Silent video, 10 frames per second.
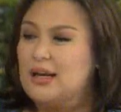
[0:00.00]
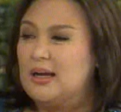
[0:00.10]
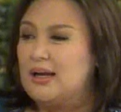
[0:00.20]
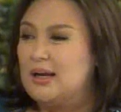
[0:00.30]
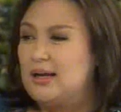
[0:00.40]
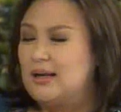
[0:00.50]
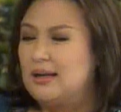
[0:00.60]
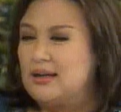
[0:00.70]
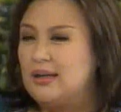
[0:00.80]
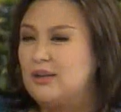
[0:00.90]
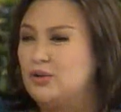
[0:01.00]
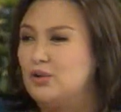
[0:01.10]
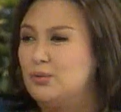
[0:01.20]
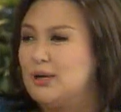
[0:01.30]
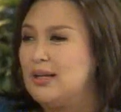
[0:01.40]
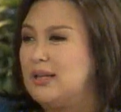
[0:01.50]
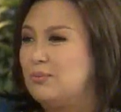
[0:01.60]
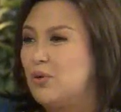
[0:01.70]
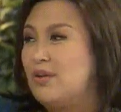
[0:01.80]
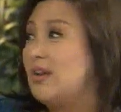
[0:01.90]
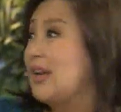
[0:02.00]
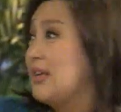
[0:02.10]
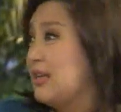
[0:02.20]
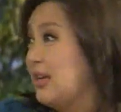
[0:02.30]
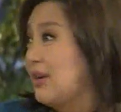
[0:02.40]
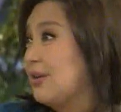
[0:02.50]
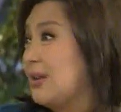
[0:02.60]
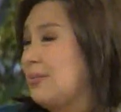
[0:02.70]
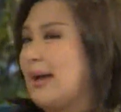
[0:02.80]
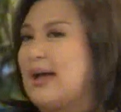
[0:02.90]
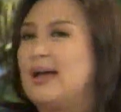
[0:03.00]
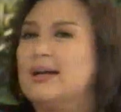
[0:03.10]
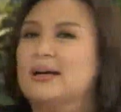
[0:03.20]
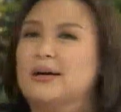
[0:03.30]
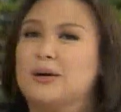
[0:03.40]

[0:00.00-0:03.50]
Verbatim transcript: uh, ito'y tumagal ng more than a year, di ba?